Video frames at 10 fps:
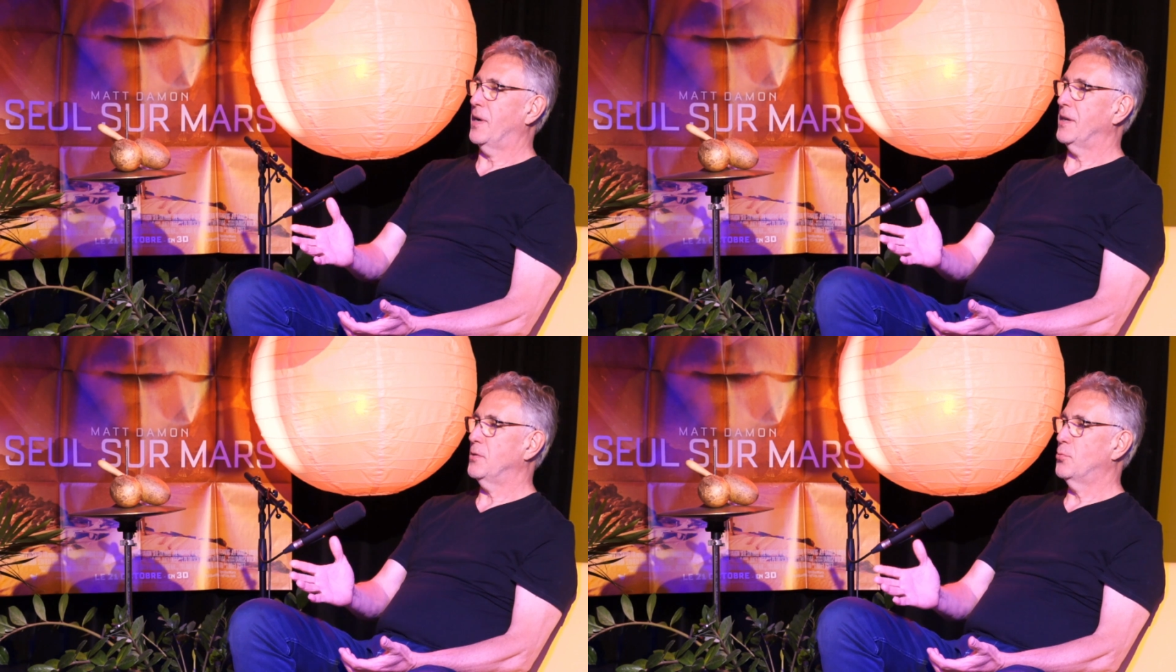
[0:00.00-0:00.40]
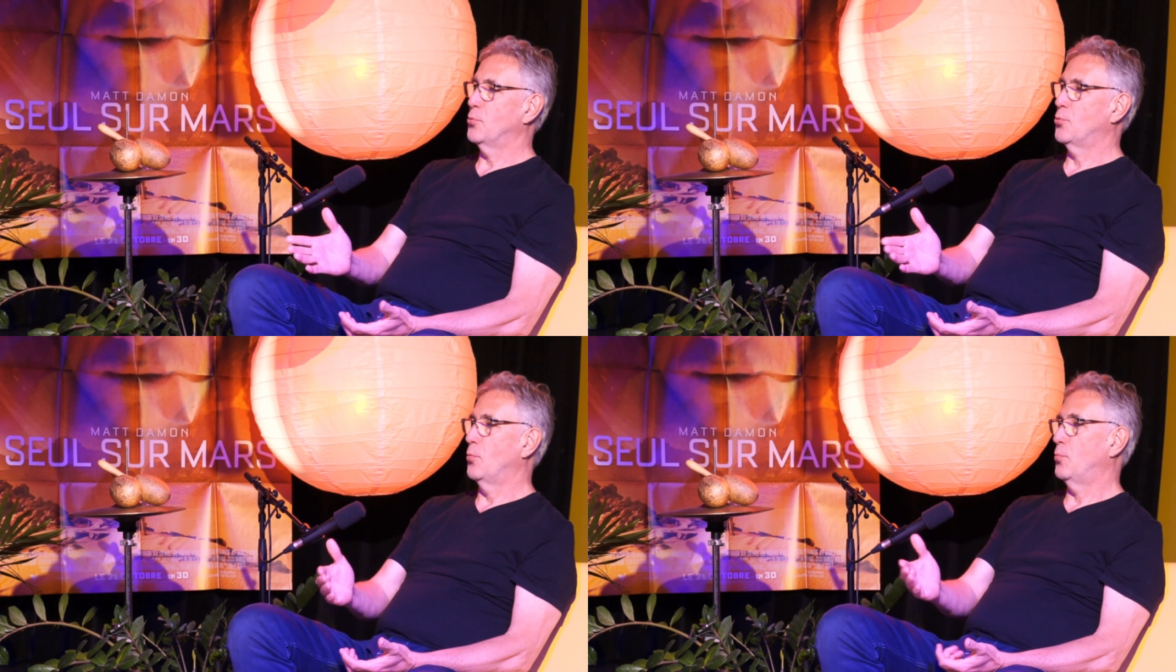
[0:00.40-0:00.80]
parlais
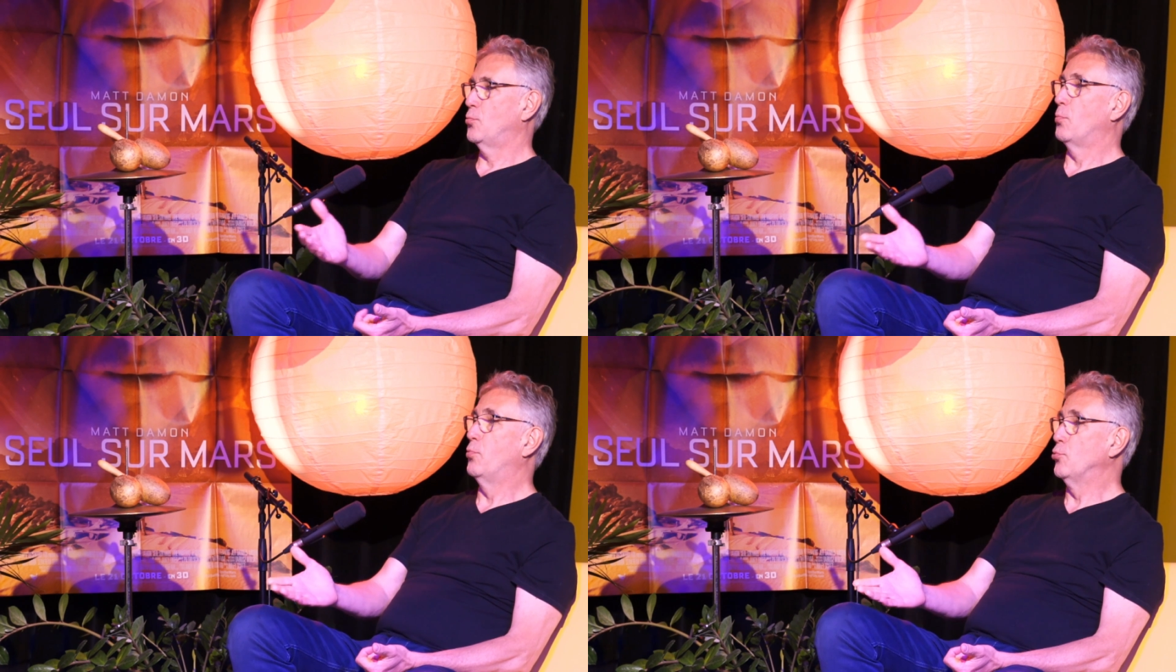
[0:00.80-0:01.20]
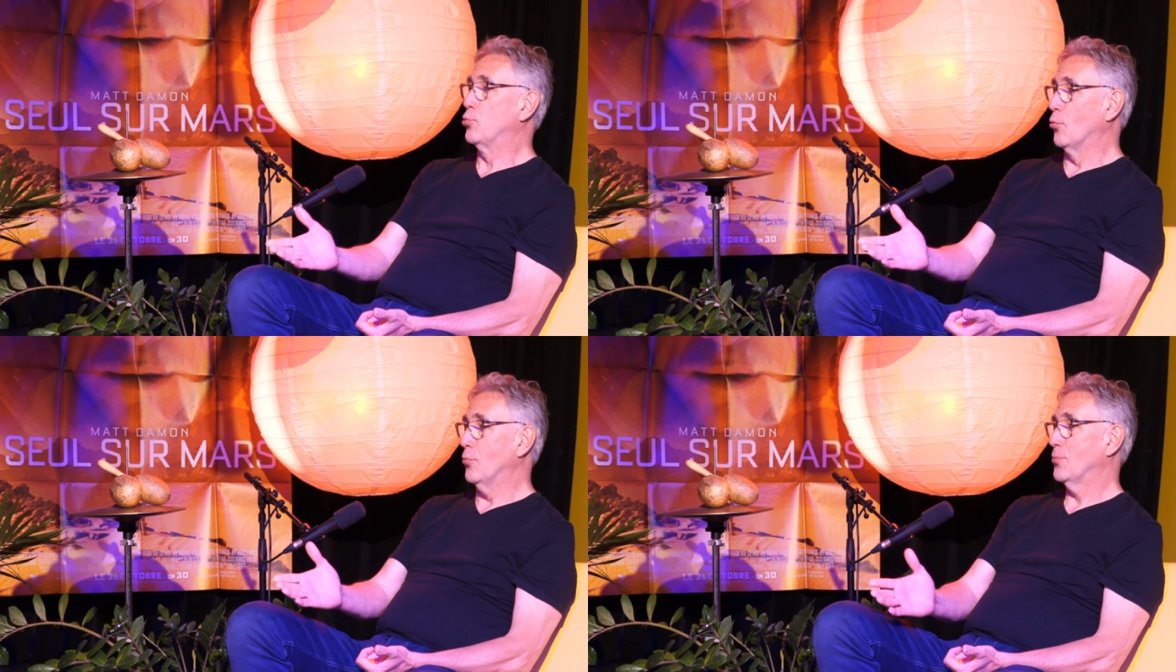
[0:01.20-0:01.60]
de, de,
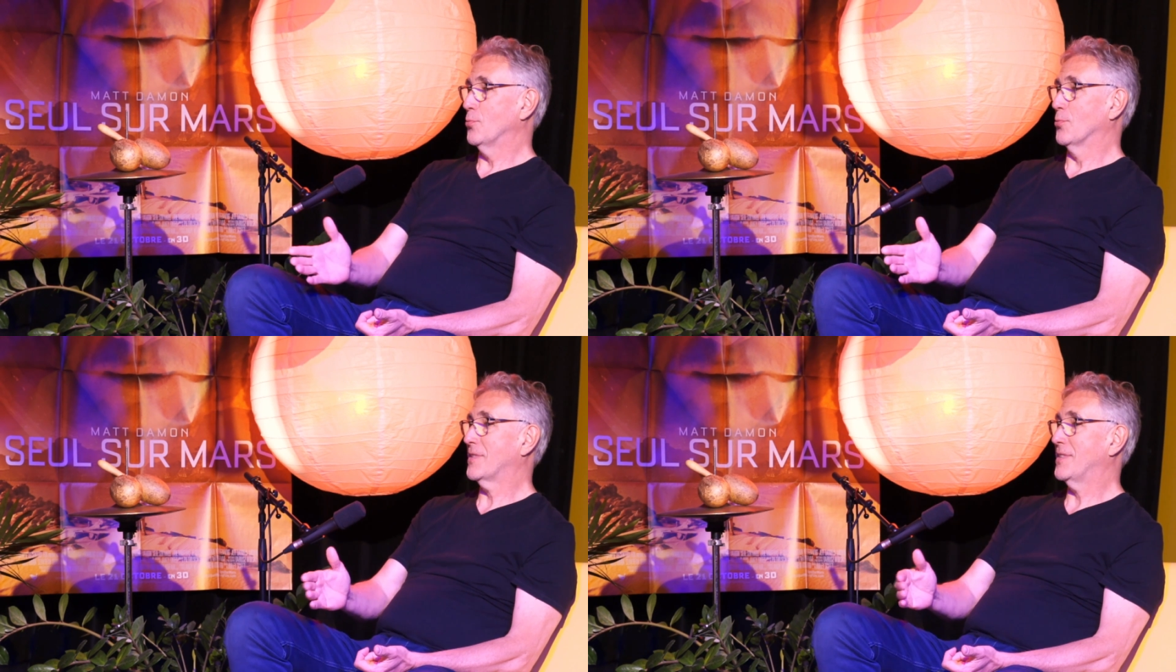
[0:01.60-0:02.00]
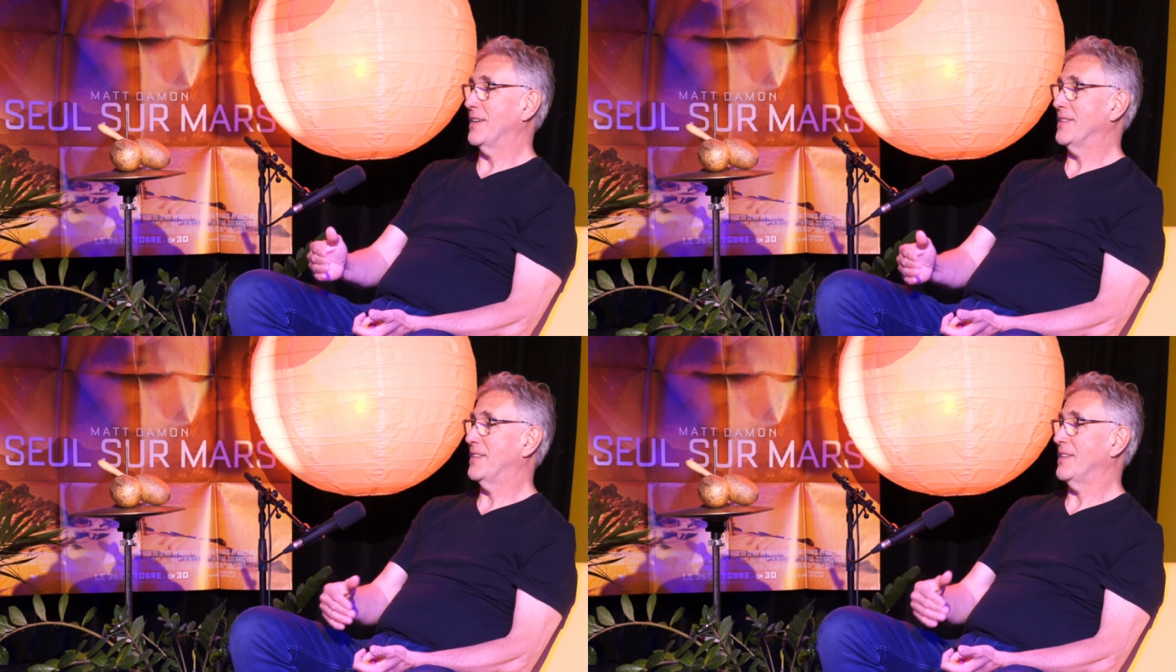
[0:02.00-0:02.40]
Pluton, donc, qui
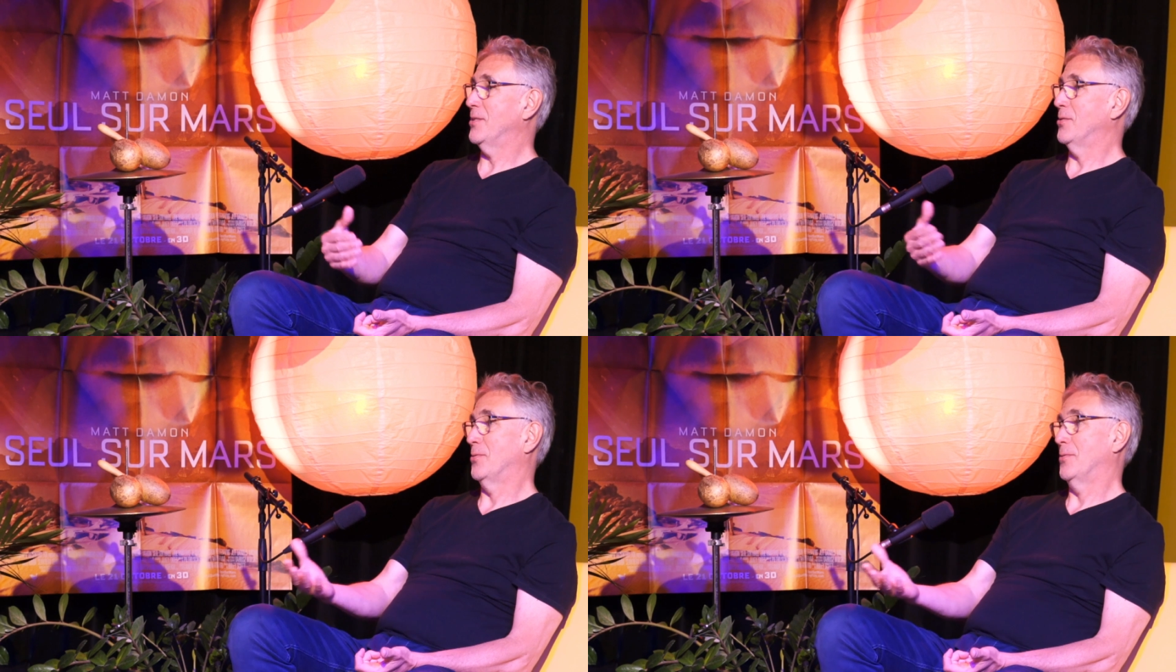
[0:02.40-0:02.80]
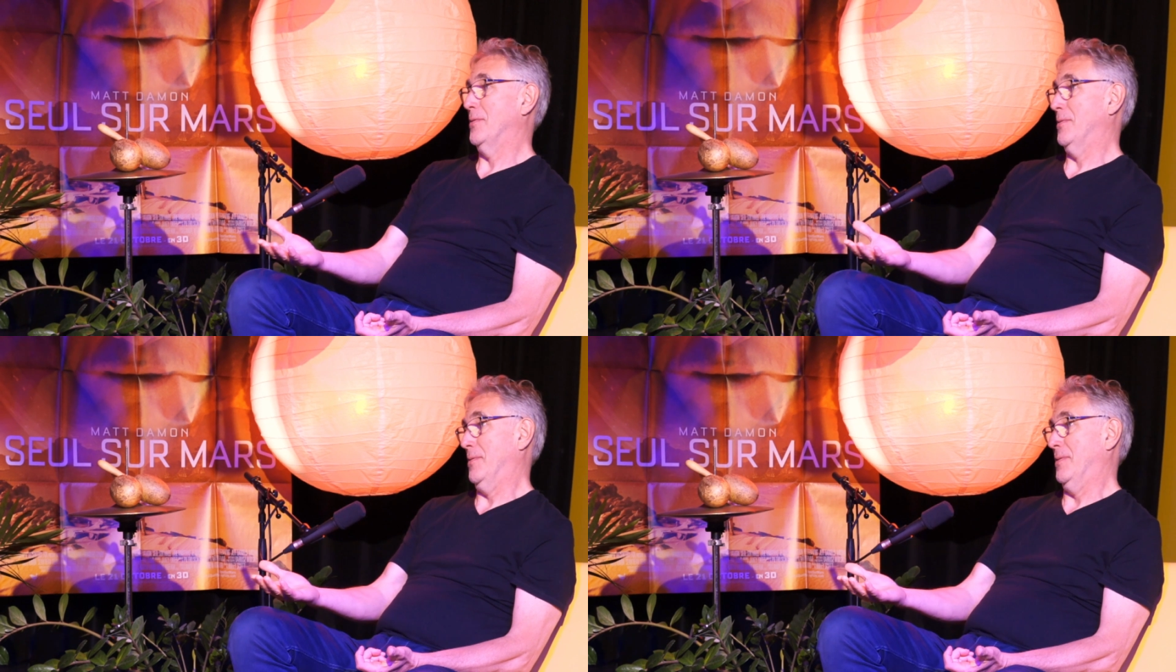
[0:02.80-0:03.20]
a été
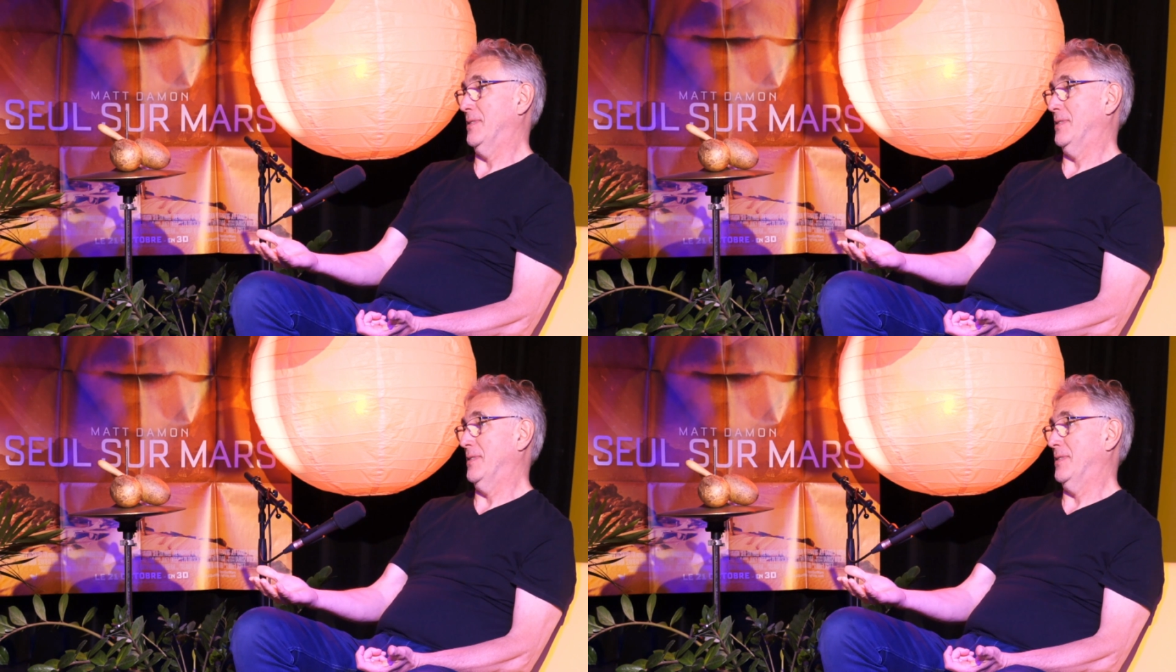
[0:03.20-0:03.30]
euh,